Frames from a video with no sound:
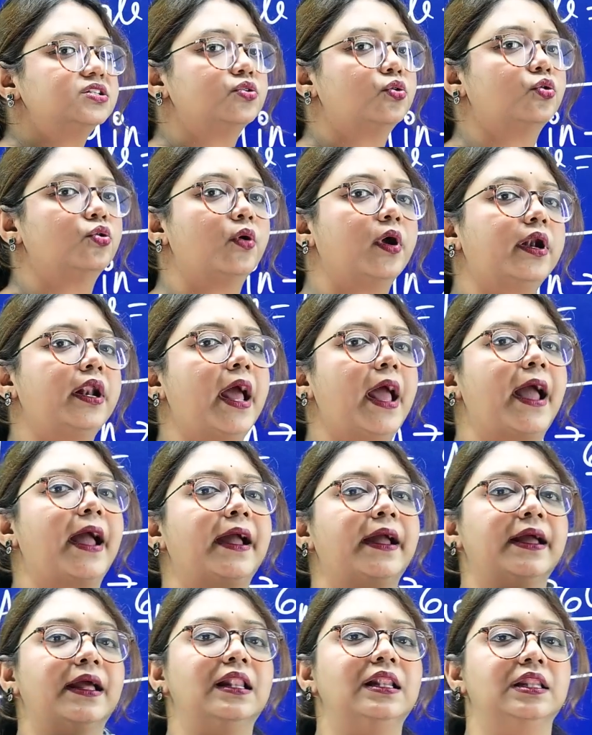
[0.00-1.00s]
আছে কোনো একটা
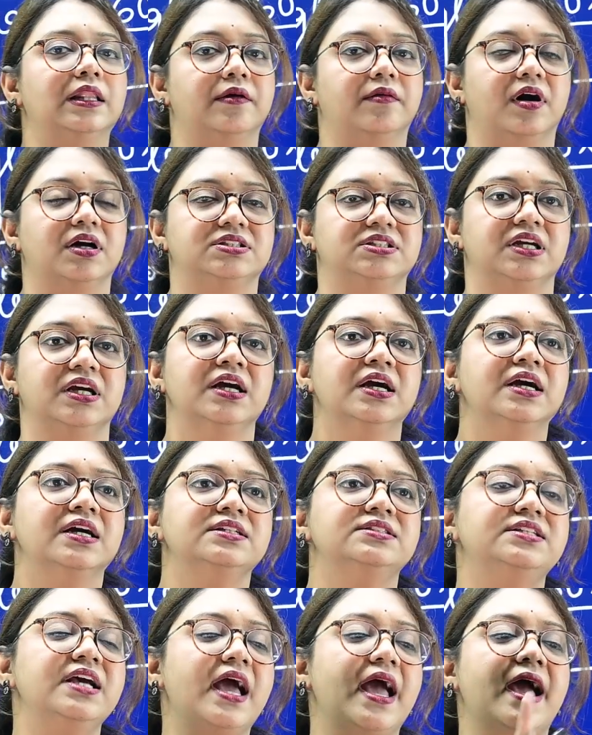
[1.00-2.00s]
অ্যাঙ্গেল দেওয়া আছে
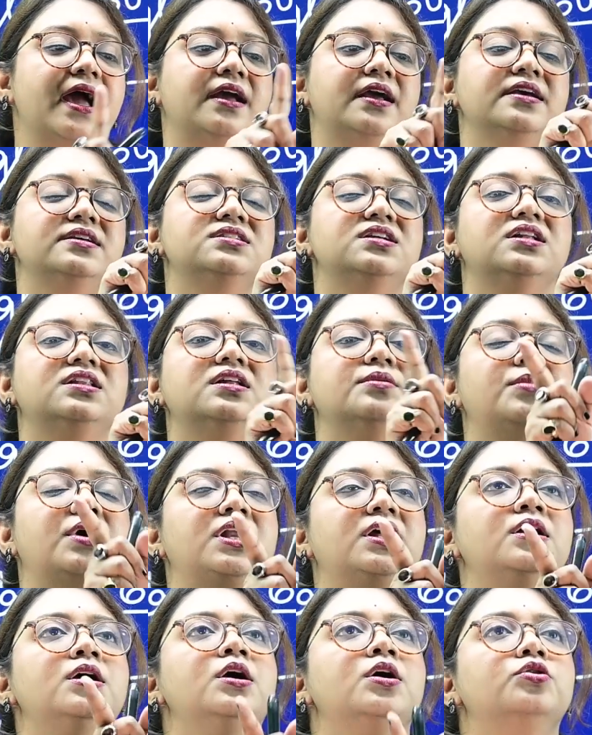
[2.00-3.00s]
যে একের সাথে
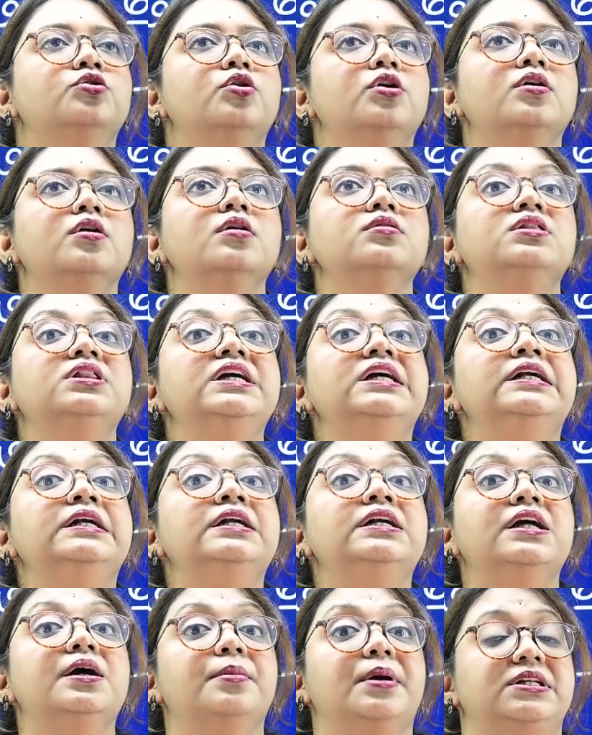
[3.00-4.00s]
মানে ধরো নাও
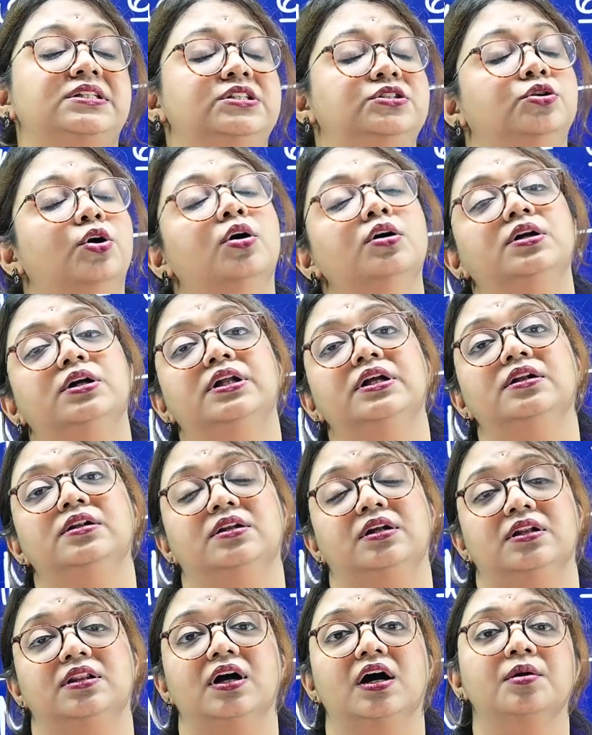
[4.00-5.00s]
তিনটে বাজে ডট
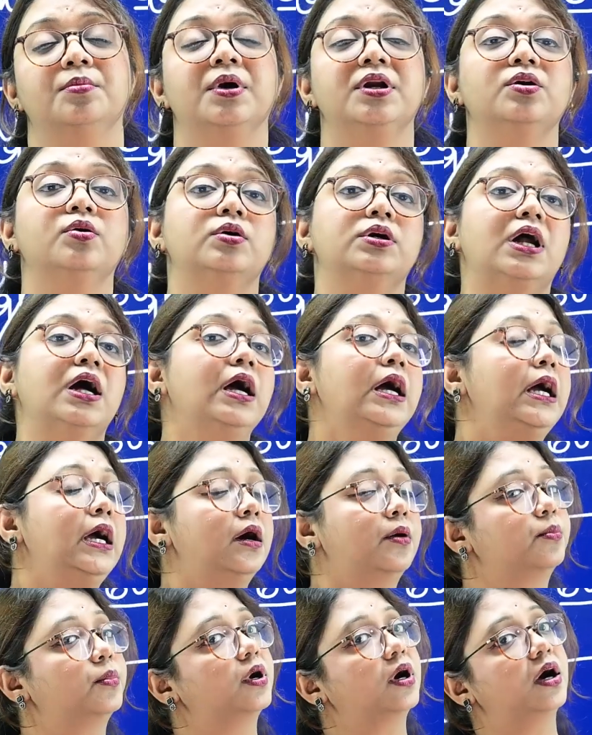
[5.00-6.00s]
তিনটে তার মানে ওটা
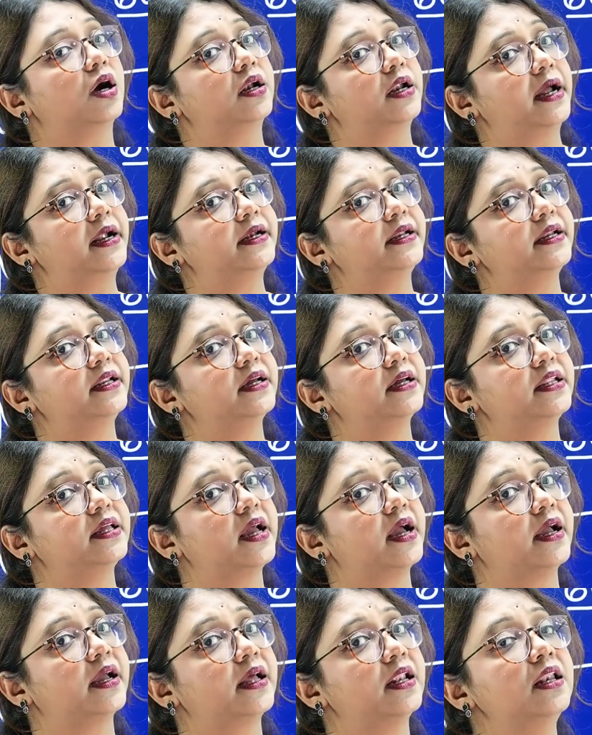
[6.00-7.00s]
নাইনটি ডিগ্রি
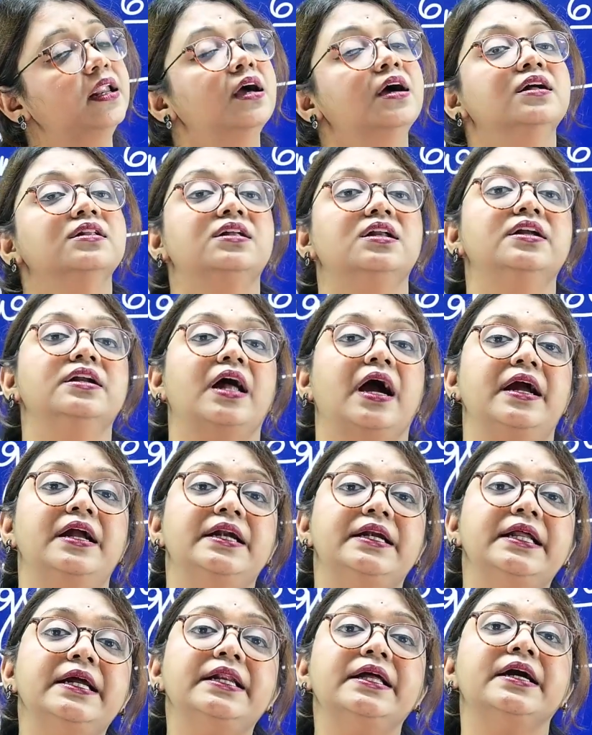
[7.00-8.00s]
অ্যাঙ্গেল তাহলে
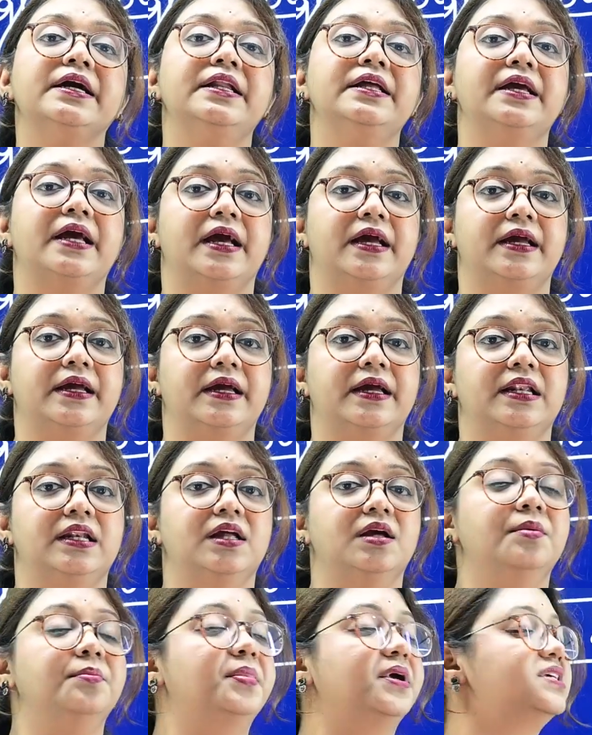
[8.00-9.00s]
নাইনটি ডিগ্রি
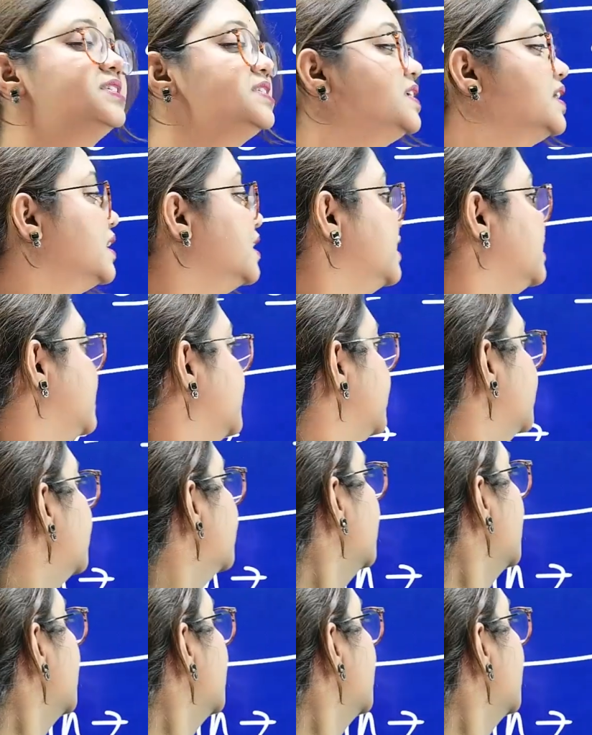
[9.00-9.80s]
অ্যাঙ্গেলে বেসিক্যালি